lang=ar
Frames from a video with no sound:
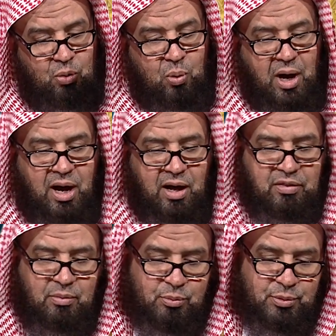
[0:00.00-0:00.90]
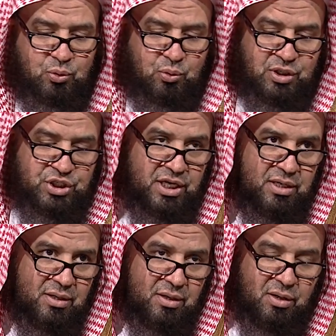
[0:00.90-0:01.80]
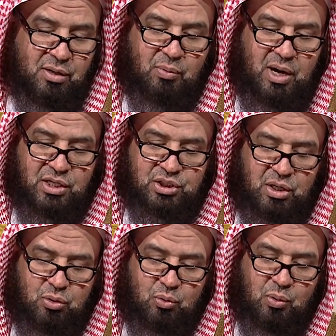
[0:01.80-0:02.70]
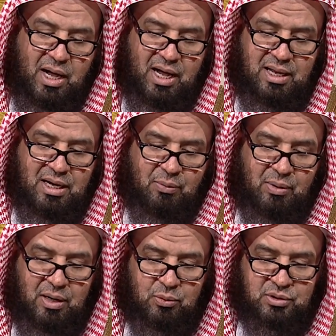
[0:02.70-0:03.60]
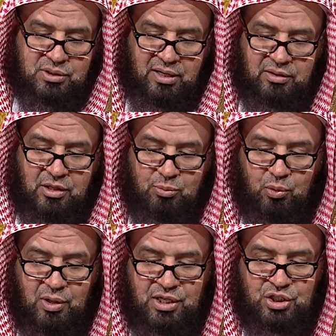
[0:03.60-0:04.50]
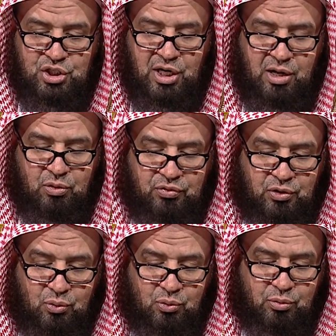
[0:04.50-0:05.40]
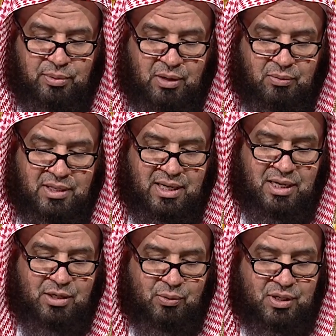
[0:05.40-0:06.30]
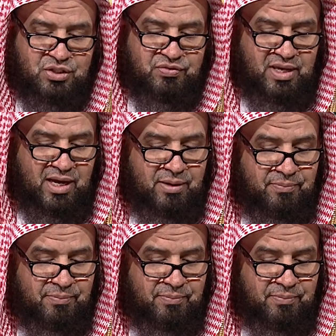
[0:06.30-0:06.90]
واعظم من كل شيء واجل واعلى وله التعظيم والاجلال في قلوب اوليائه واصفيائه